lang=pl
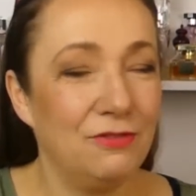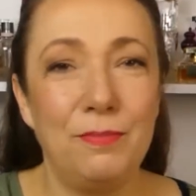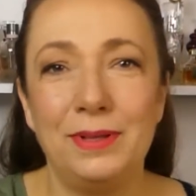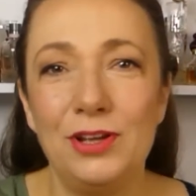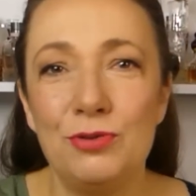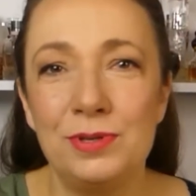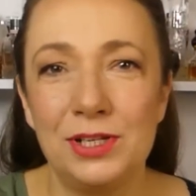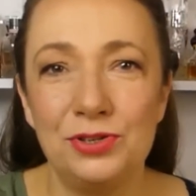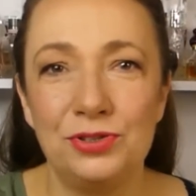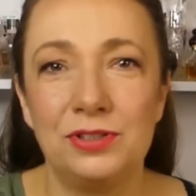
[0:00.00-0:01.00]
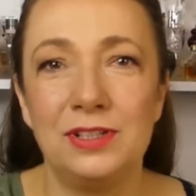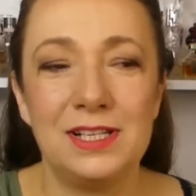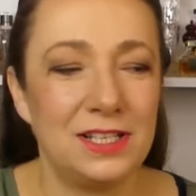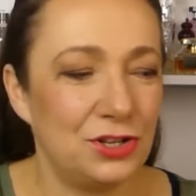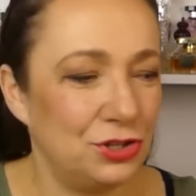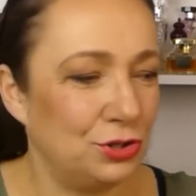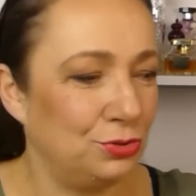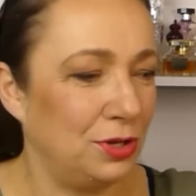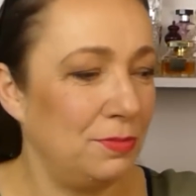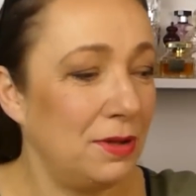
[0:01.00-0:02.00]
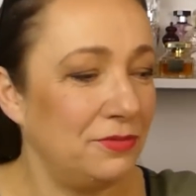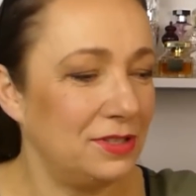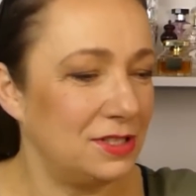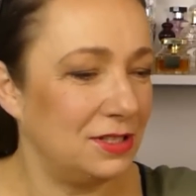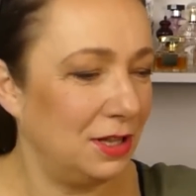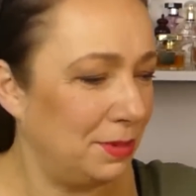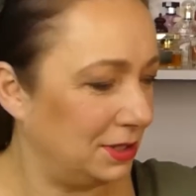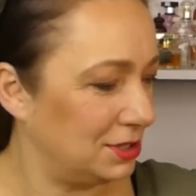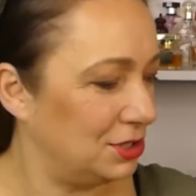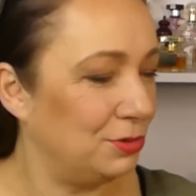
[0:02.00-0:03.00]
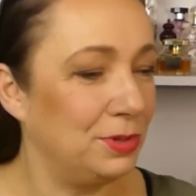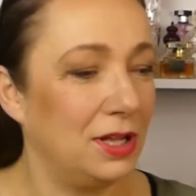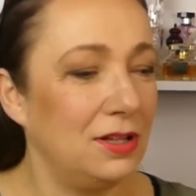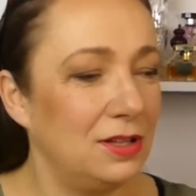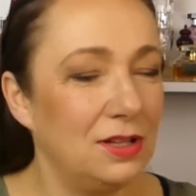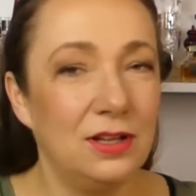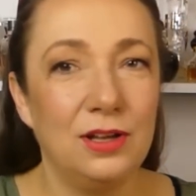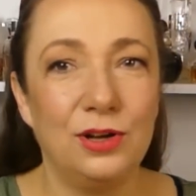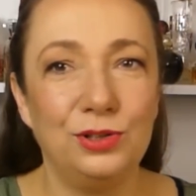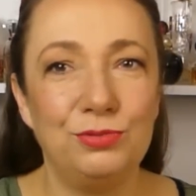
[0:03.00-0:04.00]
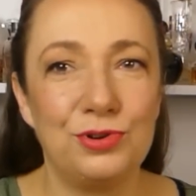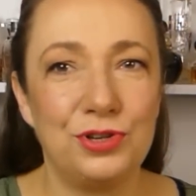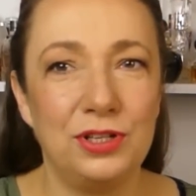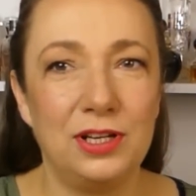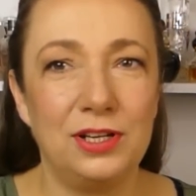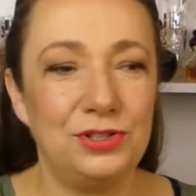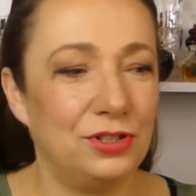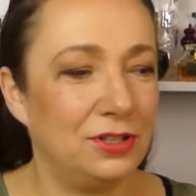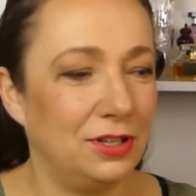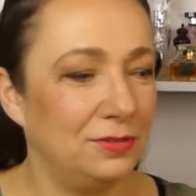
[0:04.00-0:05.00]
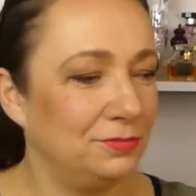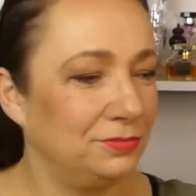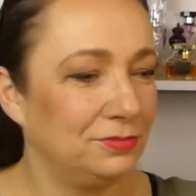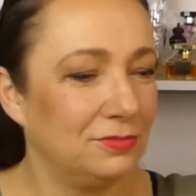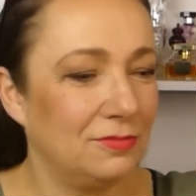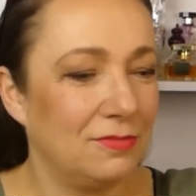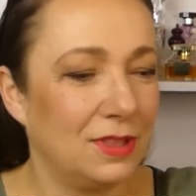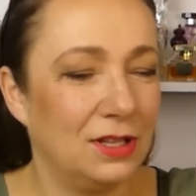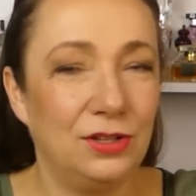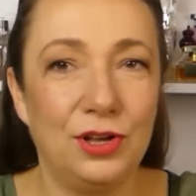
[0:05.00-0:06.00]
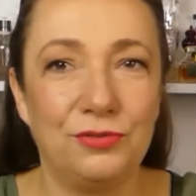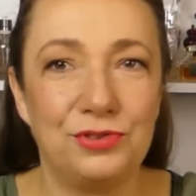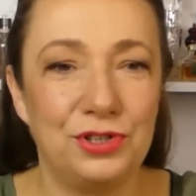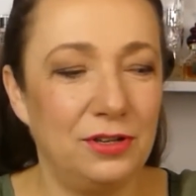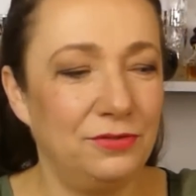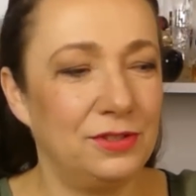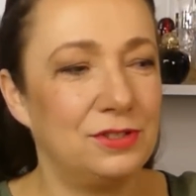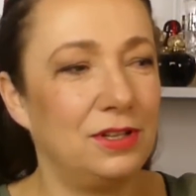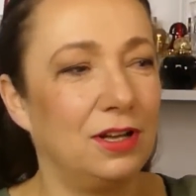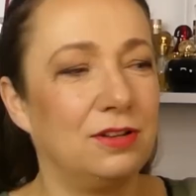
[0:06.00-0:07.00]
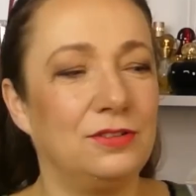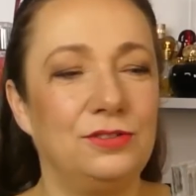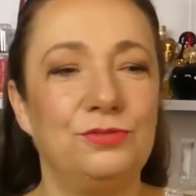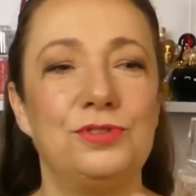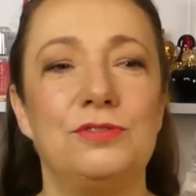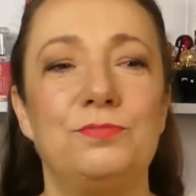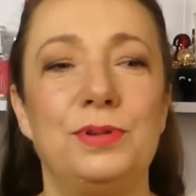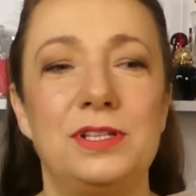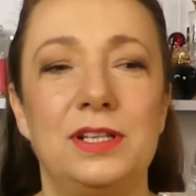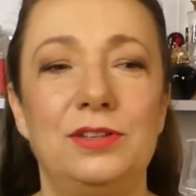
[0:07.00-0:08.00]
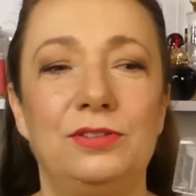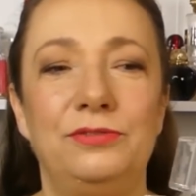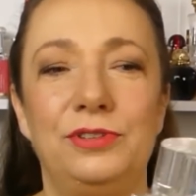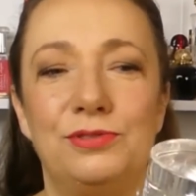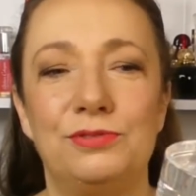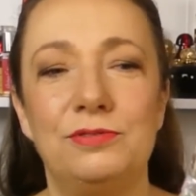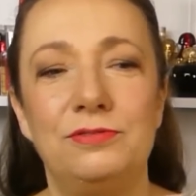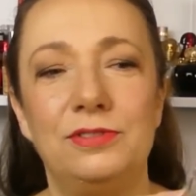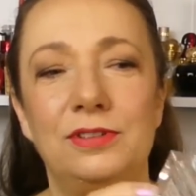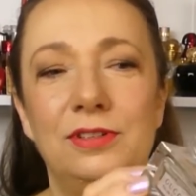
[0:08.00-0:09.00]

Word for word: Wypadałoby zacząć od najstarszych, które mam, więc chyba tak zrobię. Odłożę na razie te nowsze, więc tak, tu są prezenty od widzów.